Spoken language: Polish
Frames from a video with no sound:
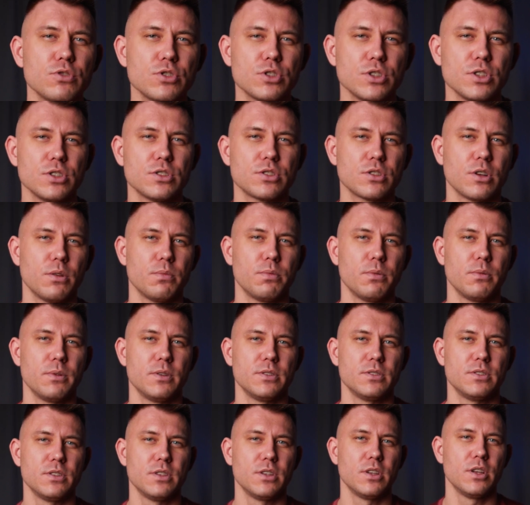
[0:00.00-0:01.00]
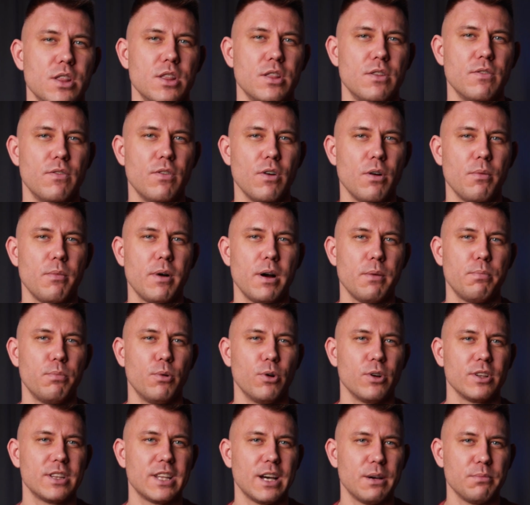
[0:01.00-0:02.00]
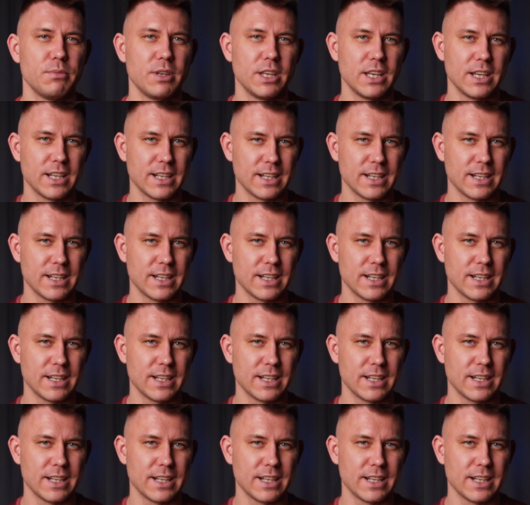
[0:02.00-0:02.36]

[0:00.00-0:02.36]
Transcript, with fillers: wszystko pomiędzy dwoma punktami